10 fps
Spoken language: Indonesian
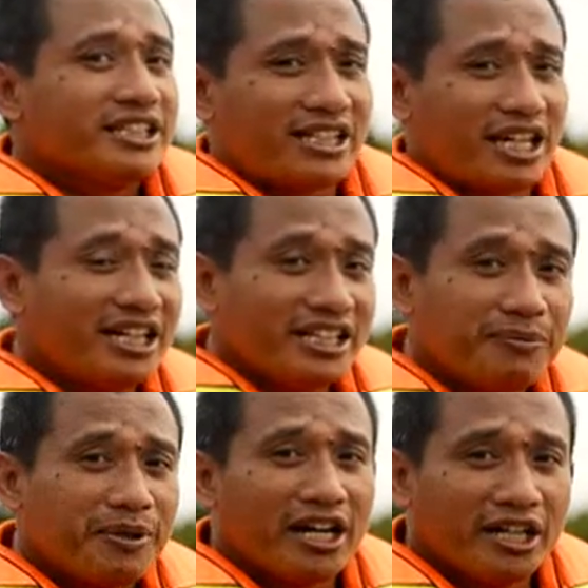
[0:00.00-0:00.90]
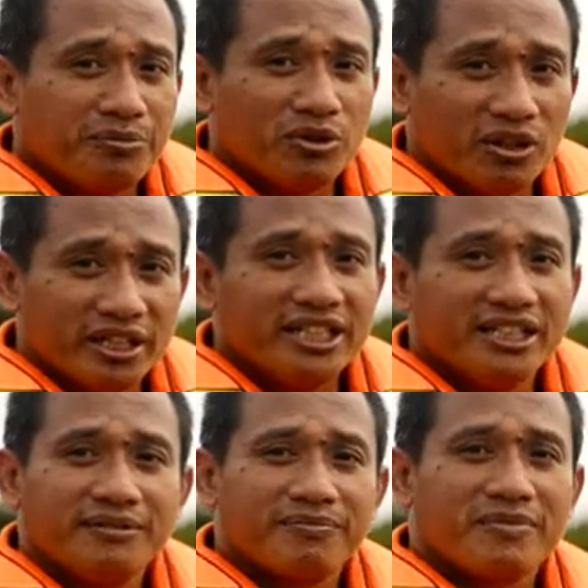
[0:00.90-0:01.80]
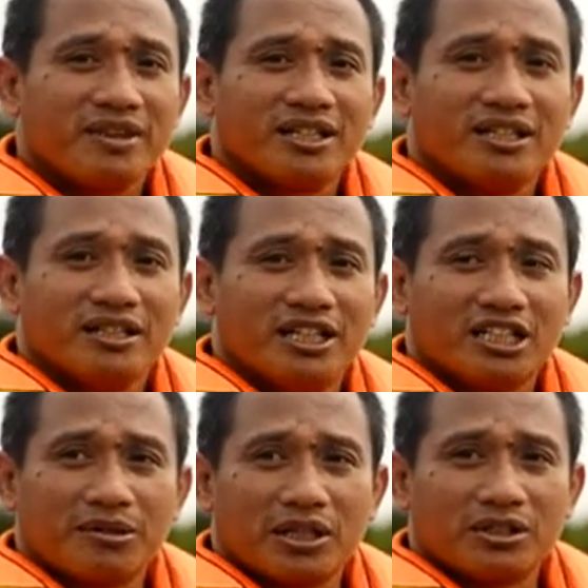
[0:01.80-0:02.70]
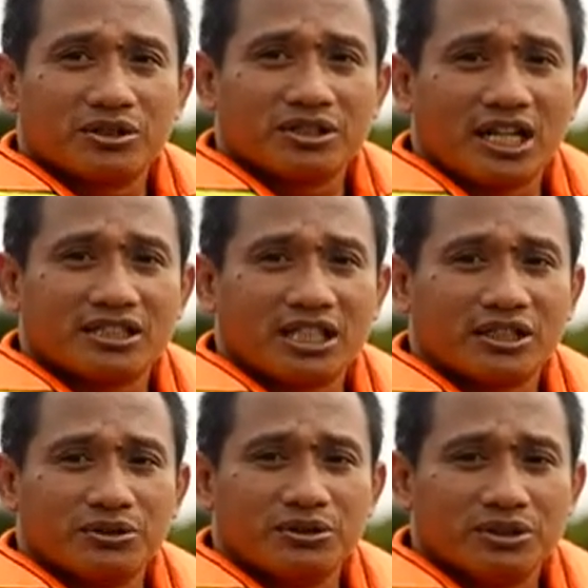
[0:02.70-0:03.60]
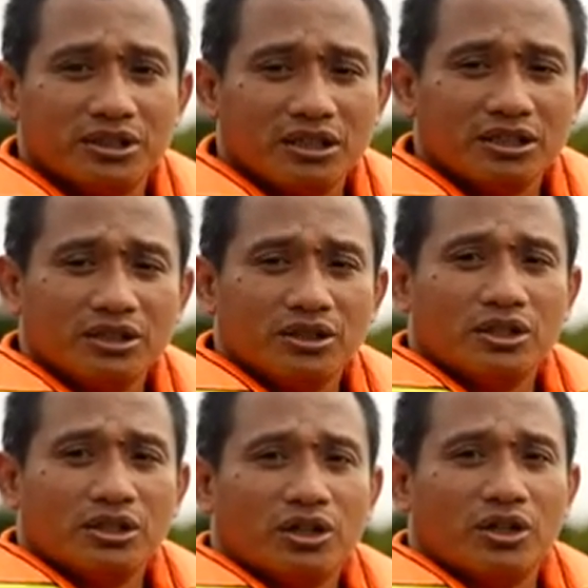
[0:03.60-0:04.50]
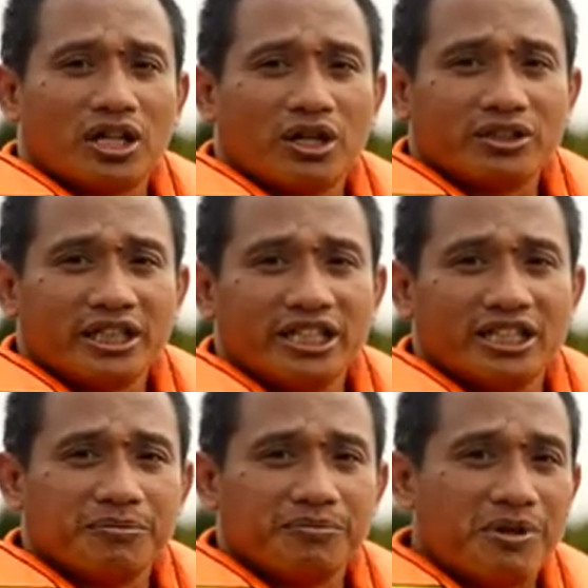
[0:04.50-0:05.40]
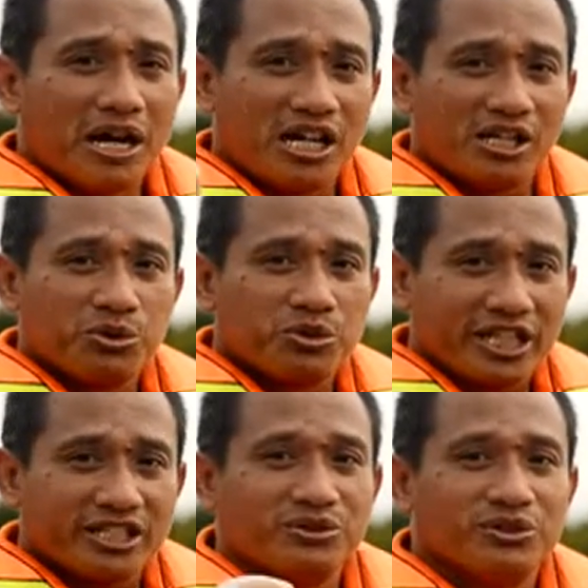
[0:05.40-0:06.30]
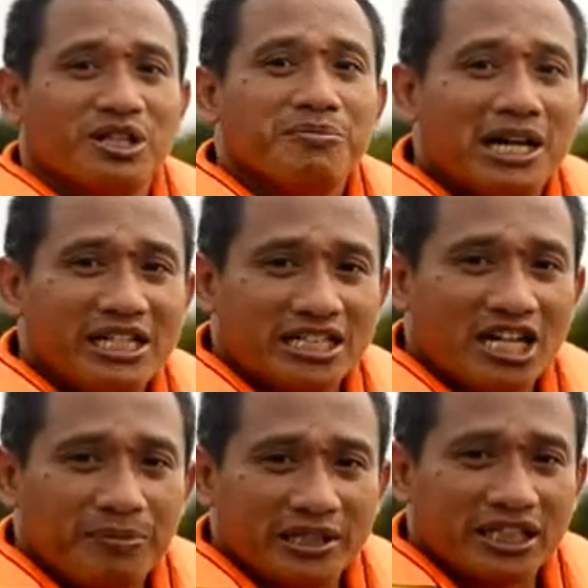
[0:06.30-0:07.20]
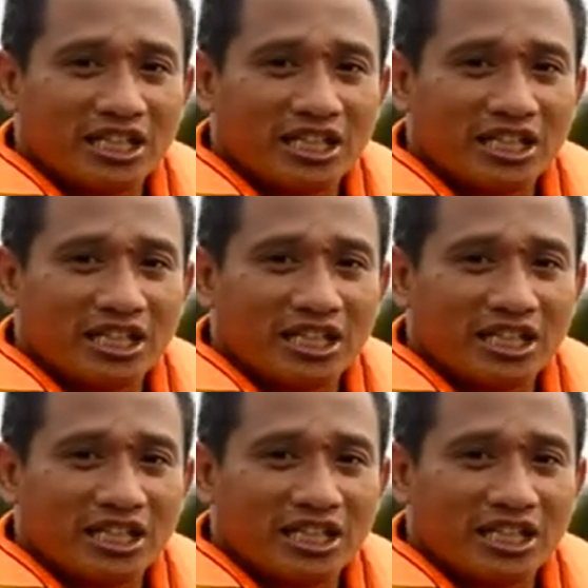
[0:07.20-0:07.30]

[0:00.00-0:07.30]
sekarang dia berada di pulau ini dan termasuk salah satu orangutan yang bakal sukses untuk kembali ke habitat